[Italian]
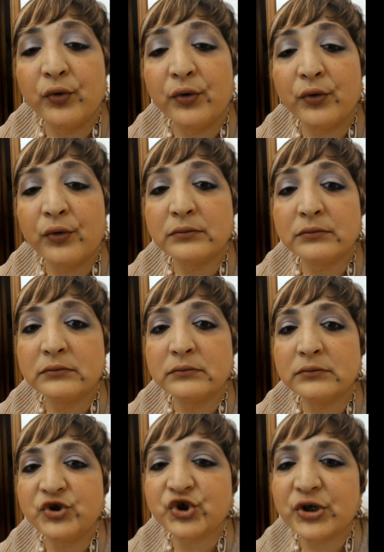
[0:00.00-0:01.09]

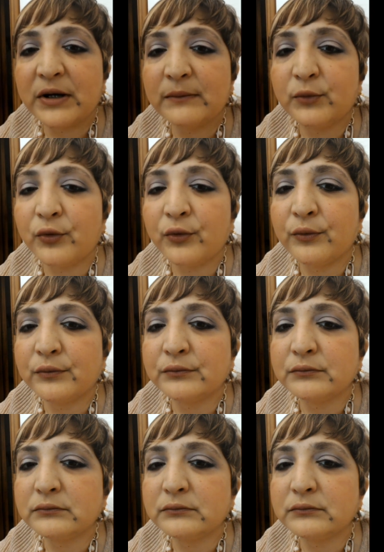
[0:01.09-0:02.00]
ehm, diciamo,